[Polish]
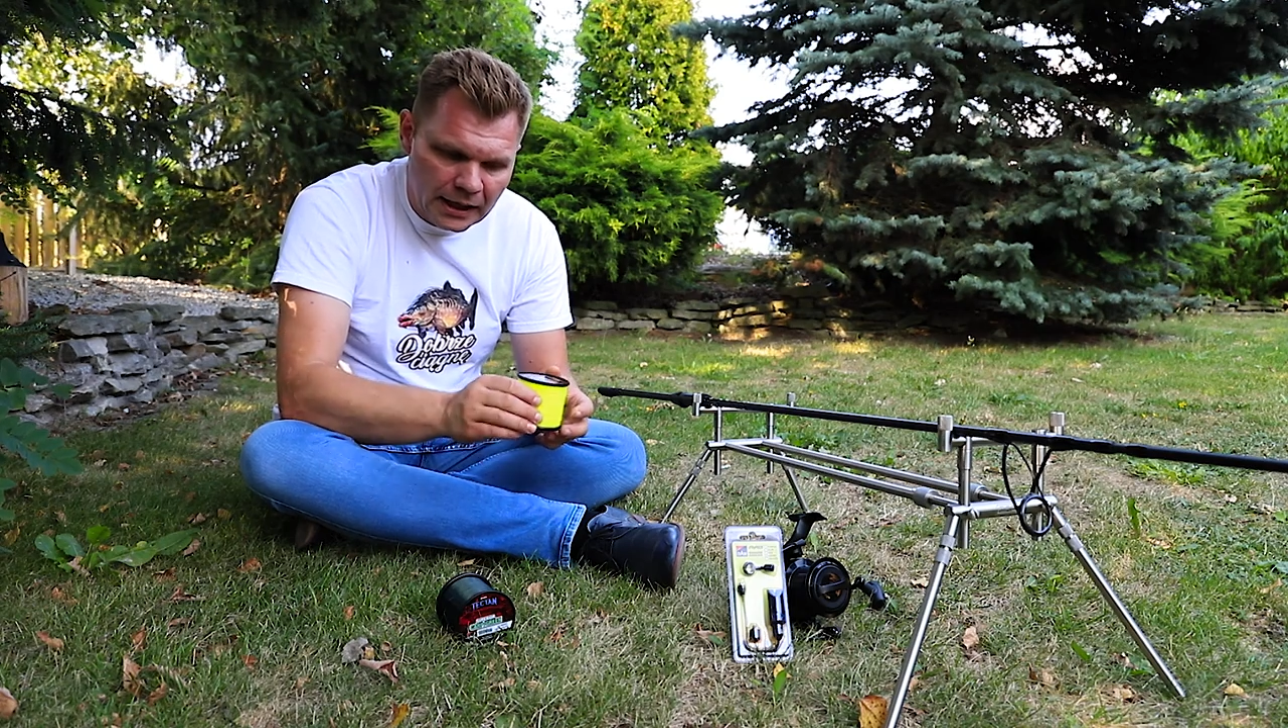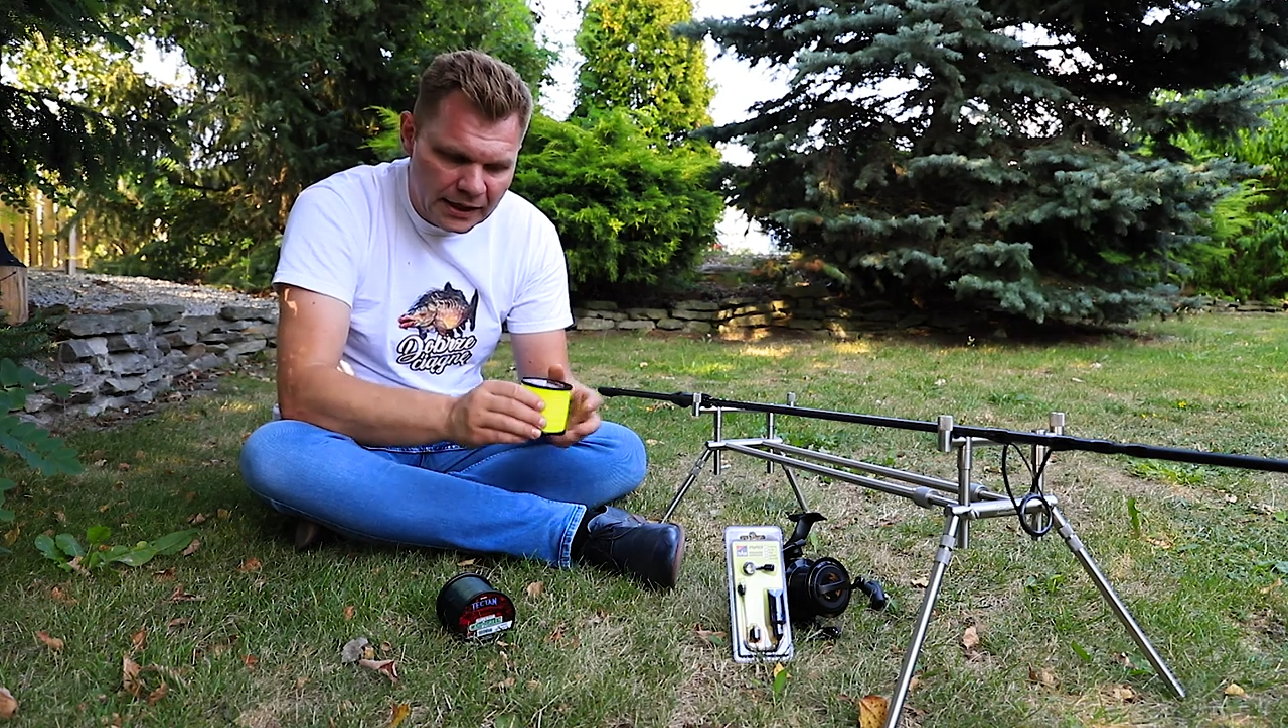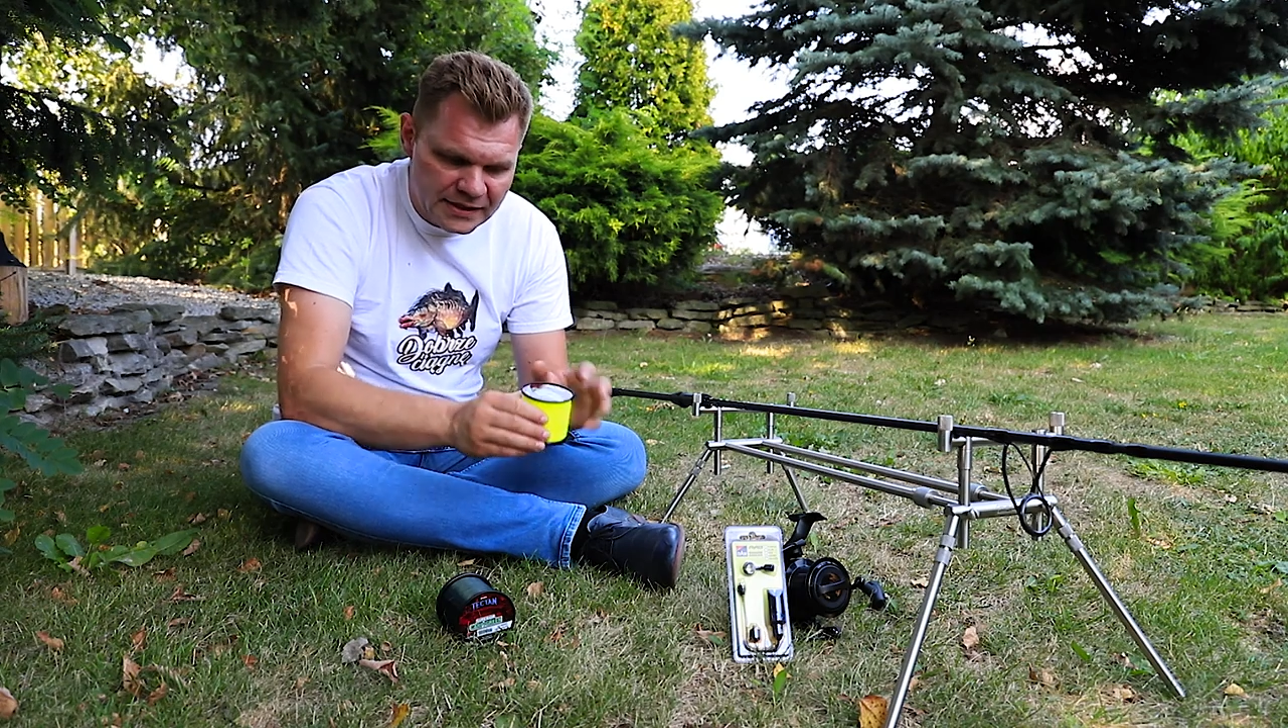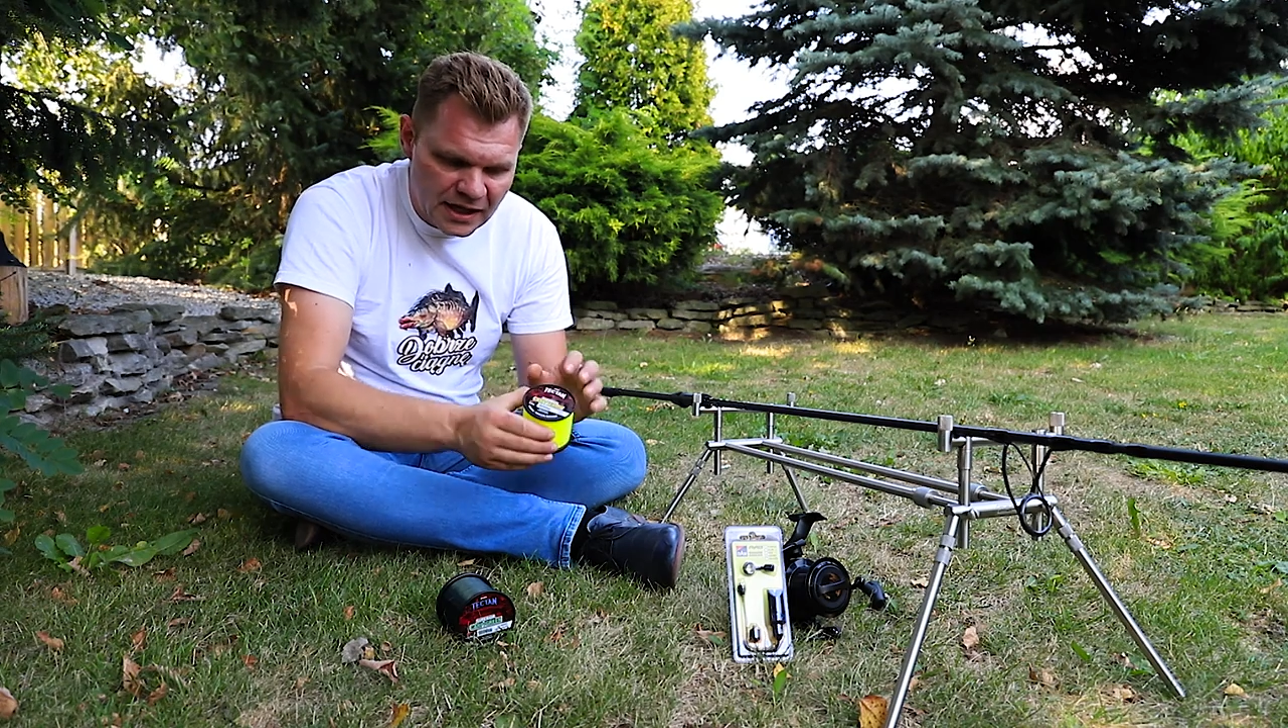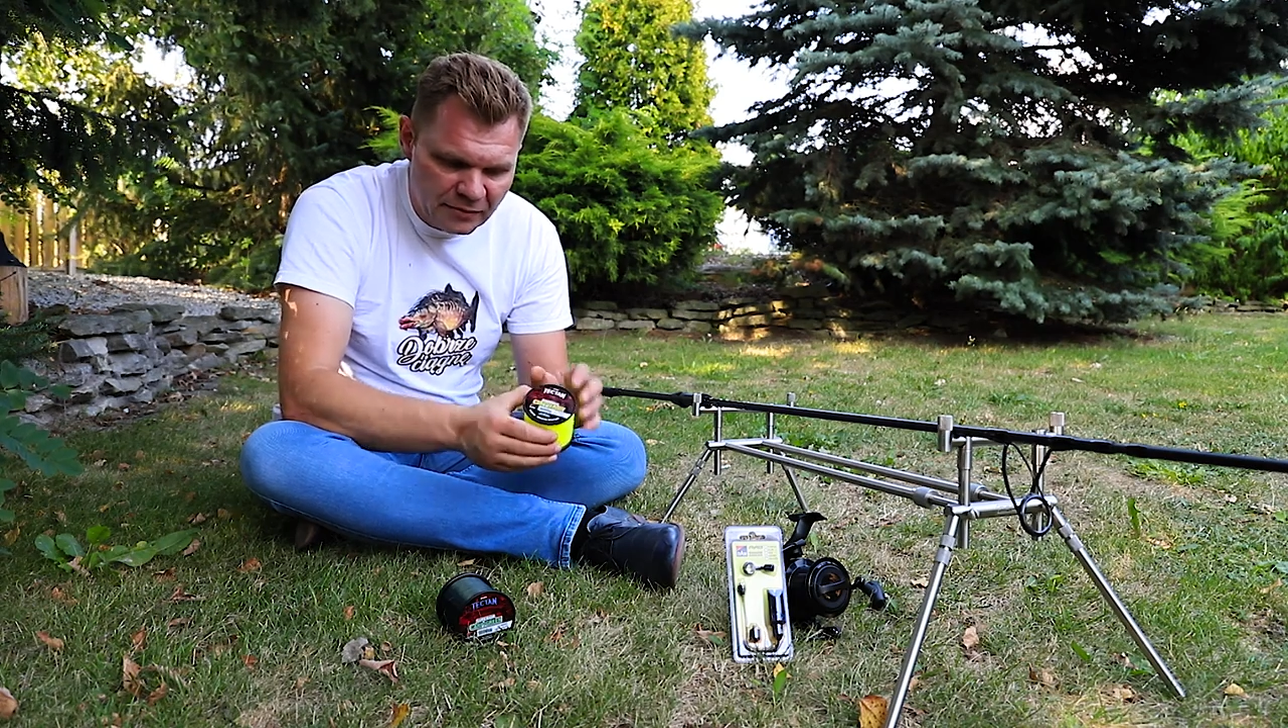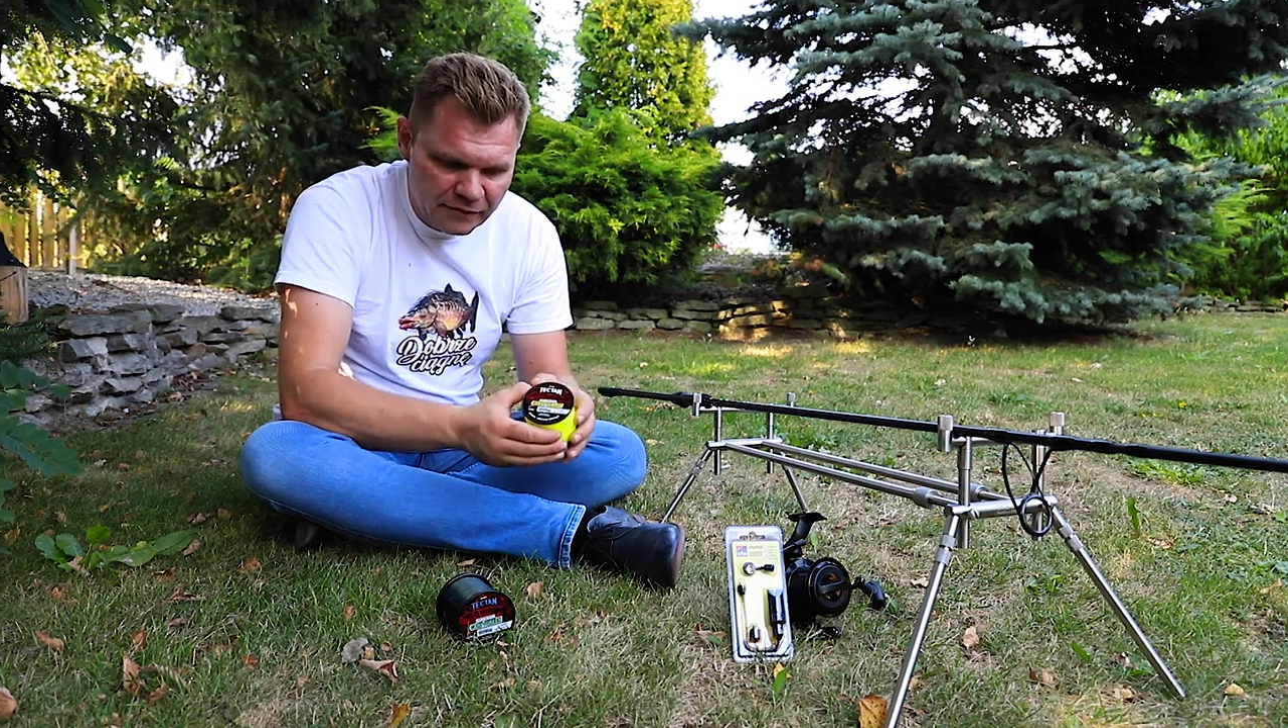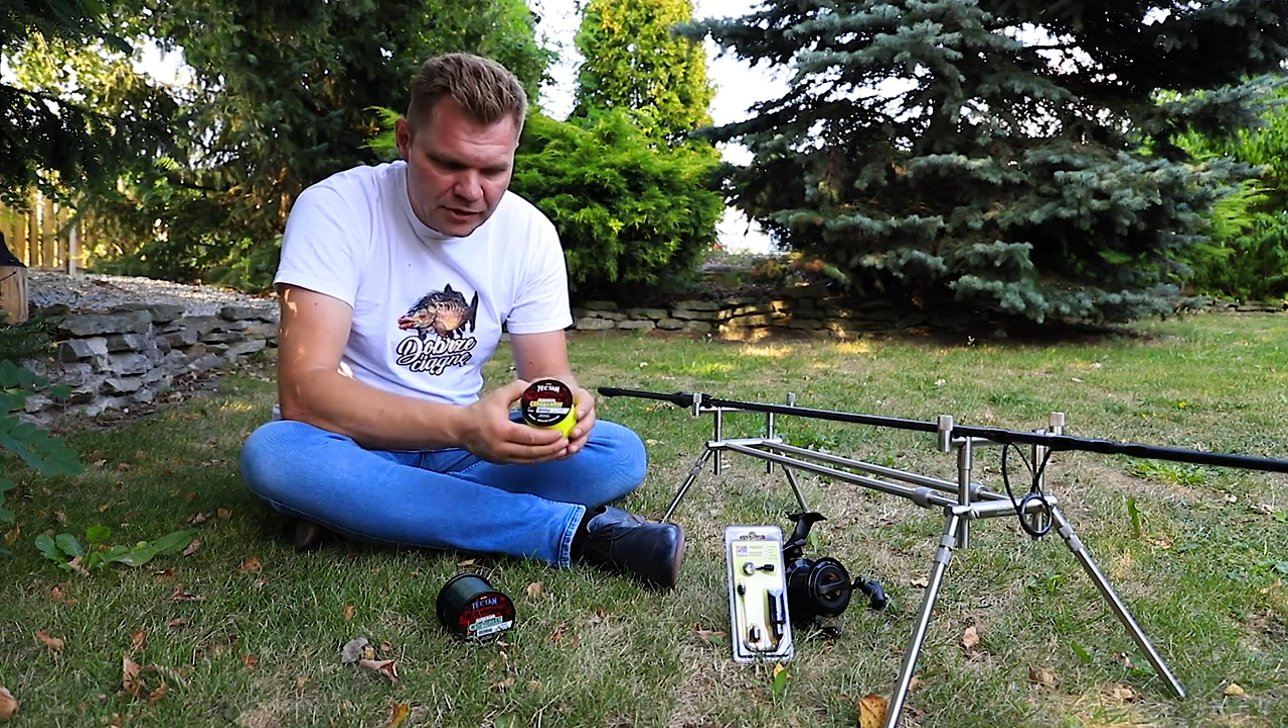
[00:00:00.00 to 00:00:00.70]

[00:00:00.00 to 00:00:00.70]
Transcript: Jak sami